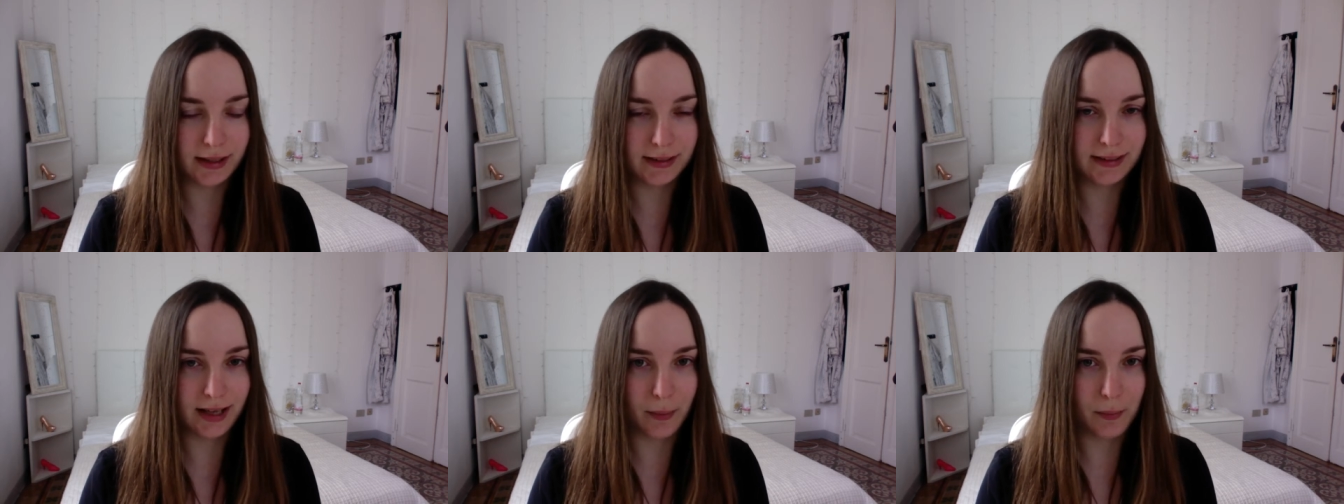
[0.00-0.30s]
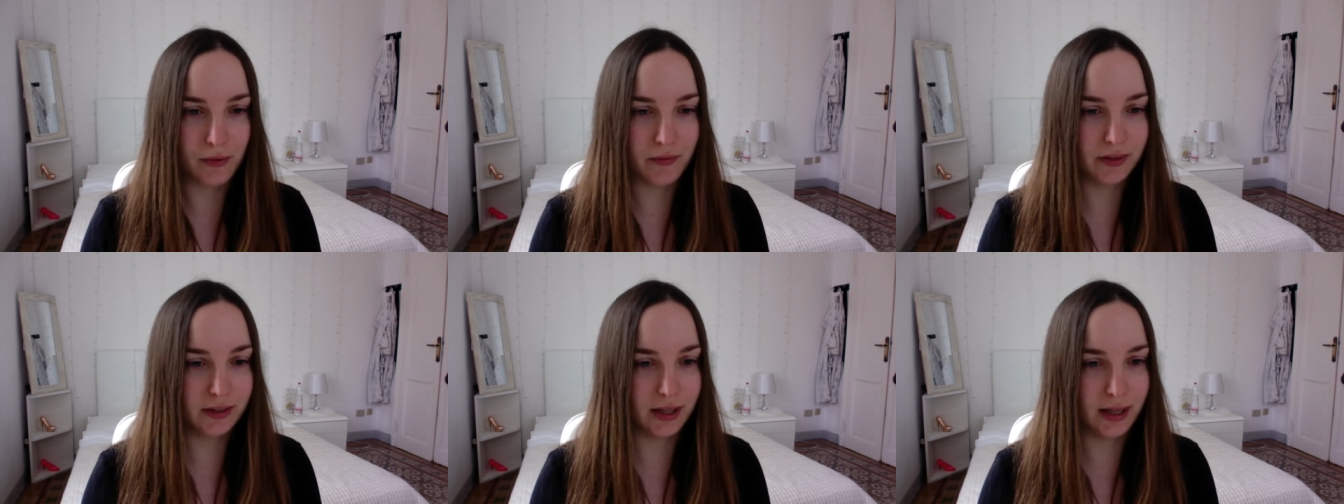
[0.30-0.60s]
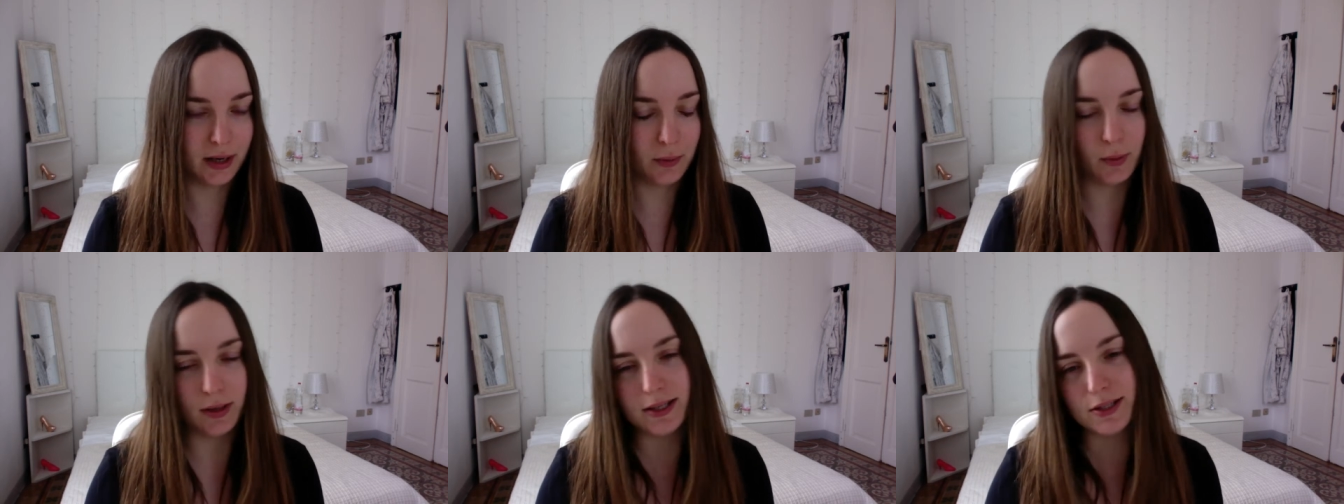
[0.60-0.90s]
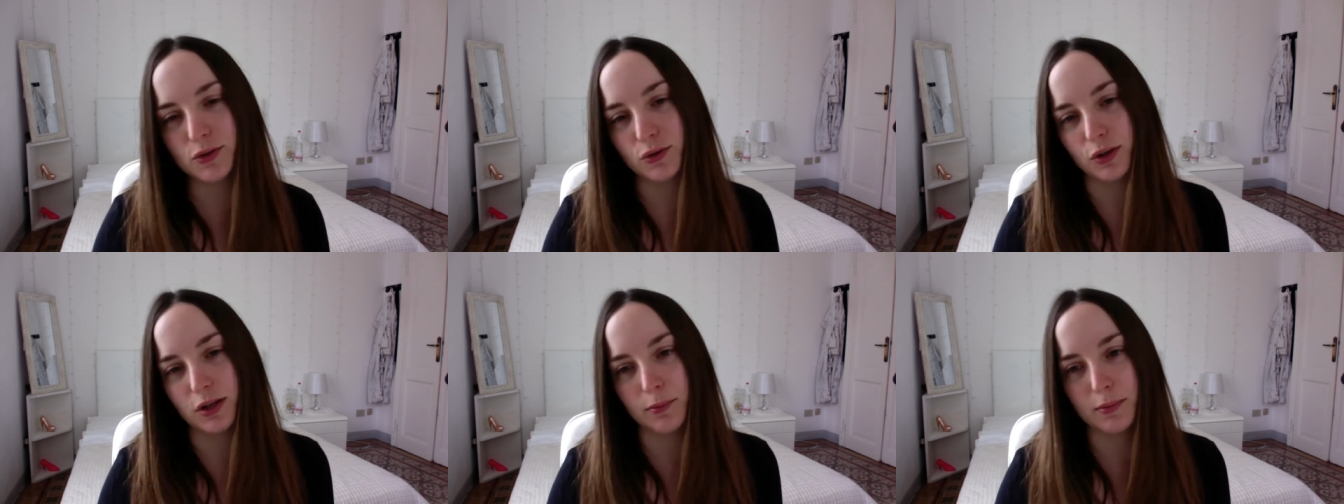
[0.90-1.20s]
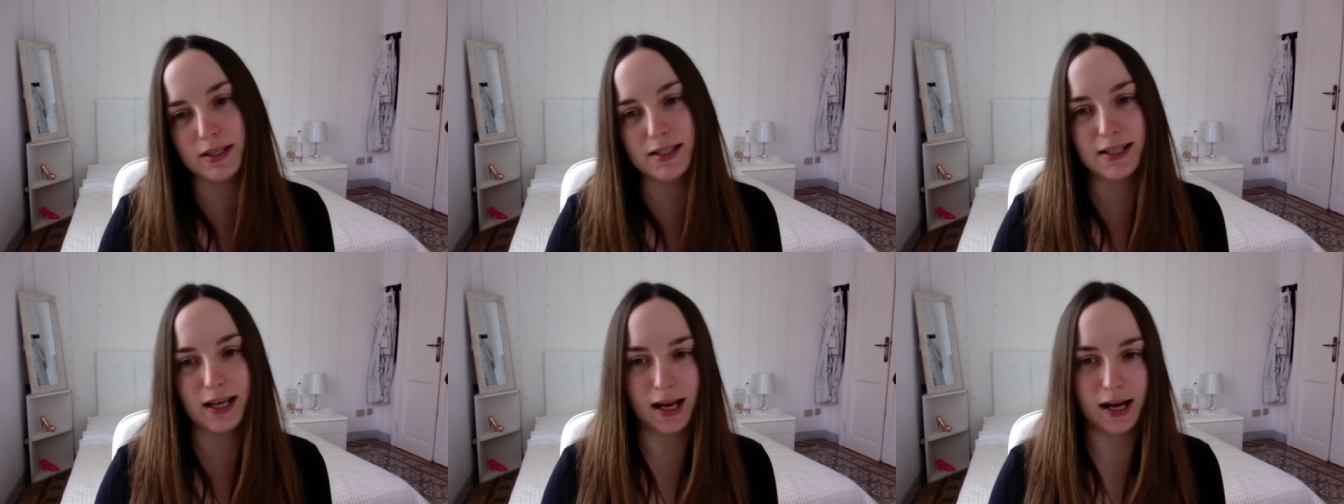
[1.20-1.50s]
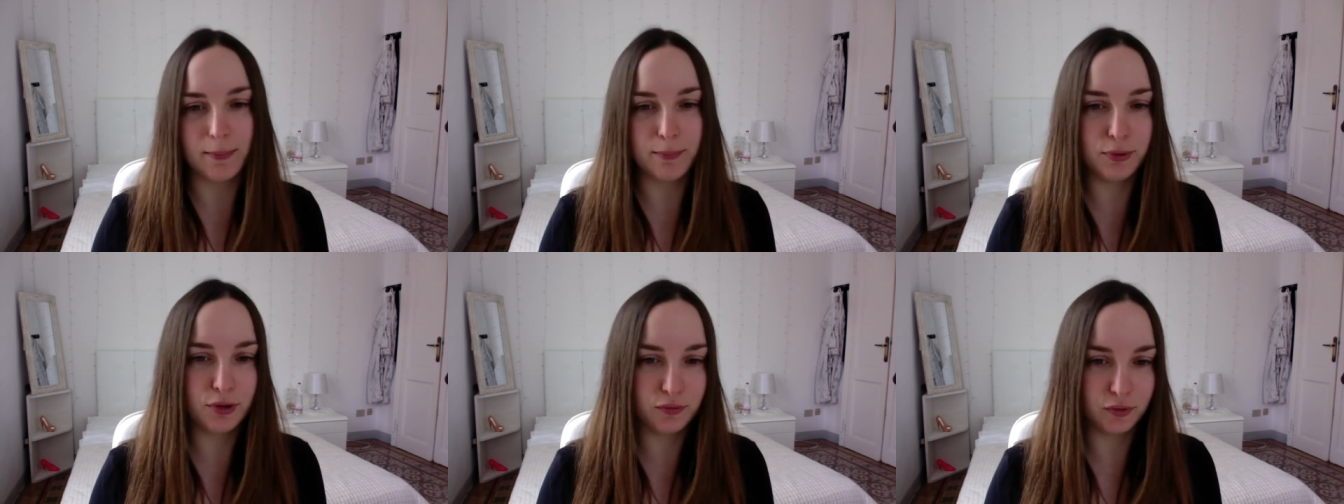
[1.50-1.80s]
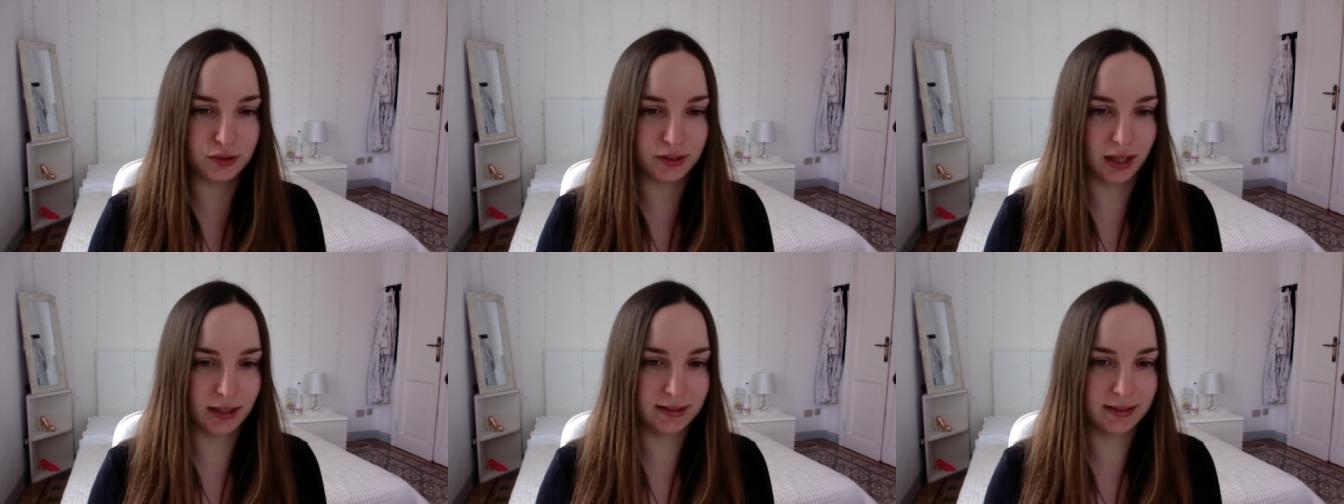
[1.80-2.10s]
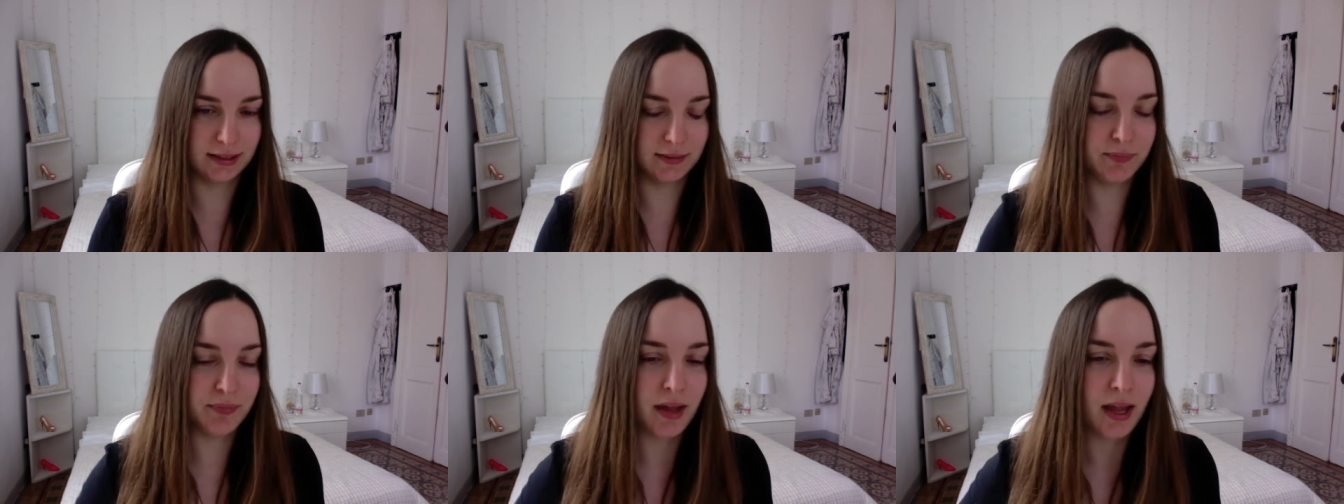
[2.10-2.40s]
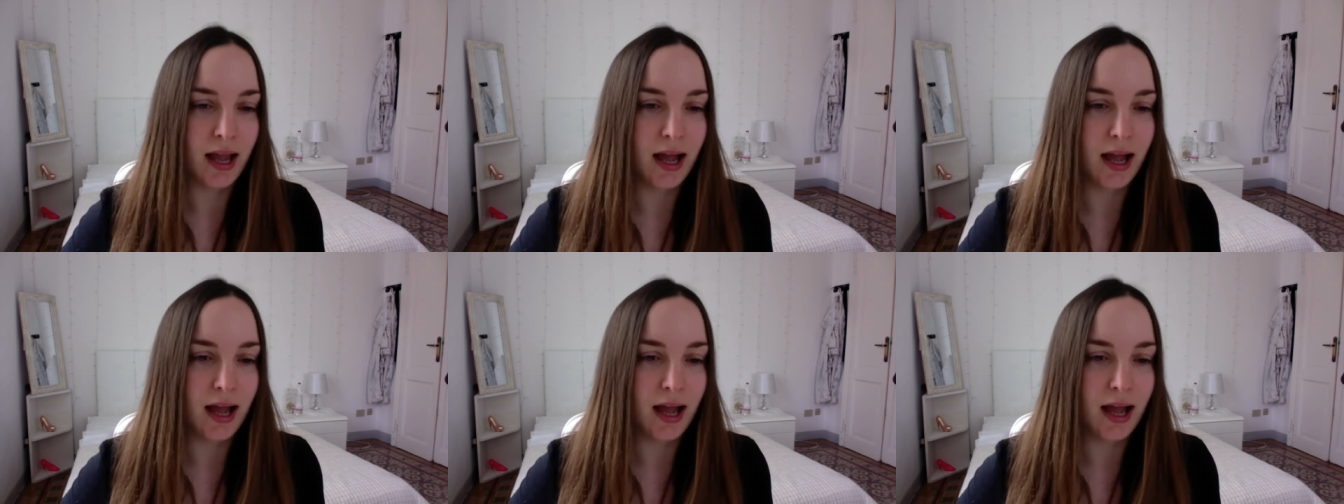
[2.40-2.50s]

andiamo a vedere quali sono i mascara più votati.